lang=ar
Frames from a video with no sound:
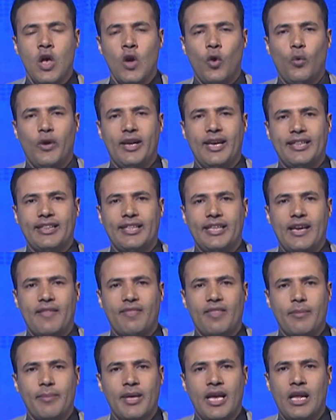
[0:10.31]
والتي
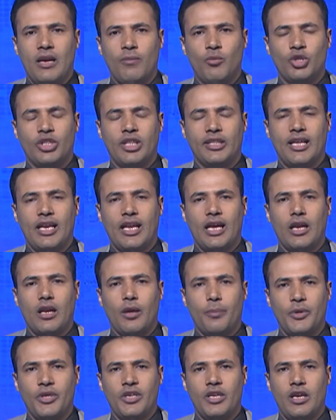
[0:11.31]
نظمها المنتدى
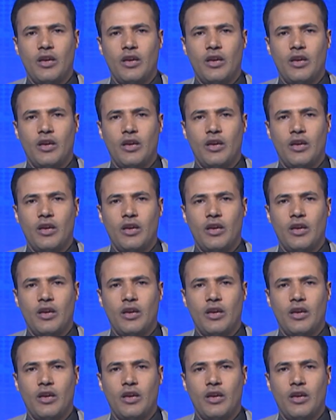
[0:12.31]
العربي